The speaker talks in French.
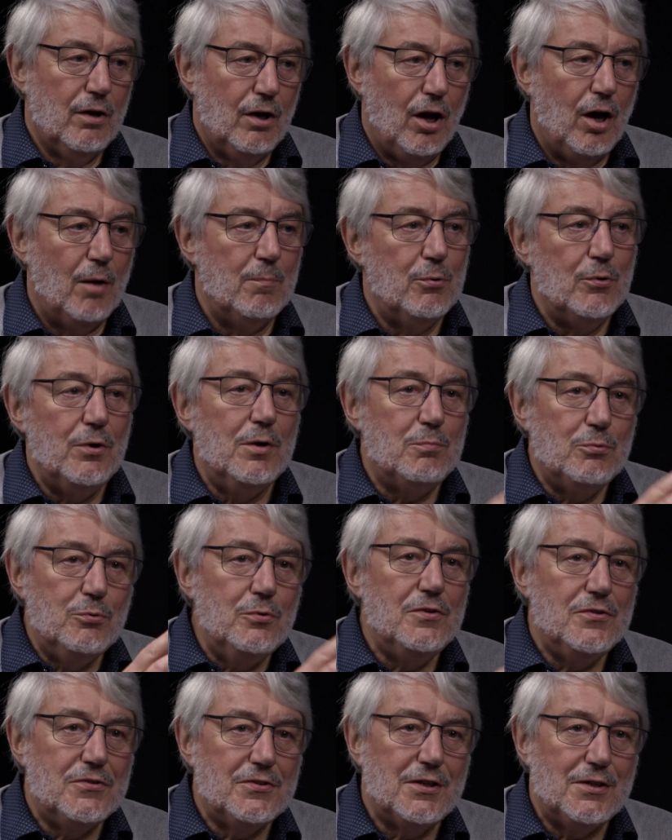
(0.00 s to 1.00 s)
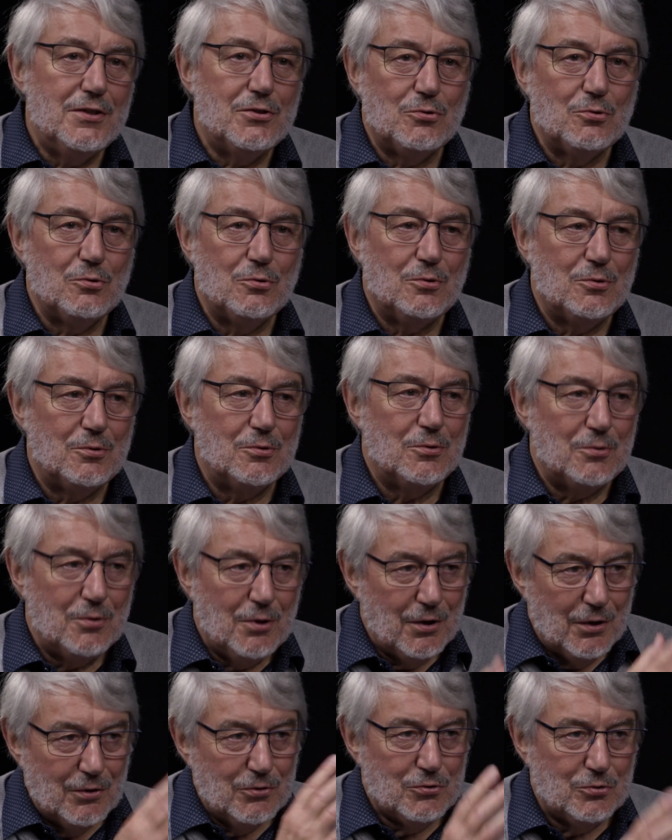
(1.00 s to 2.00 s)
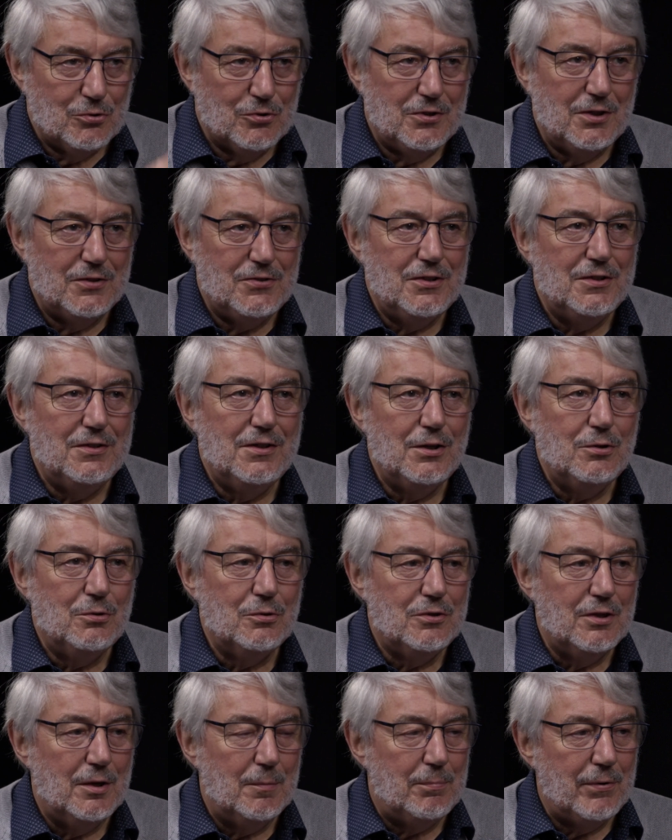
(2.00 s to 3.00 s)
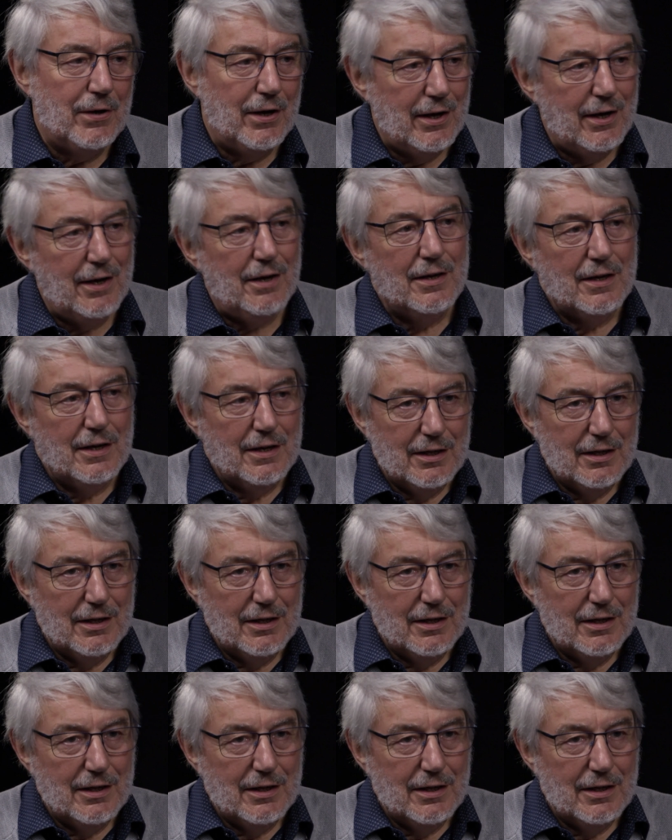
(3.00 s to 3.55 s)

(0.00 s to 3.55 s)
un peu épuisé ses idées de départ,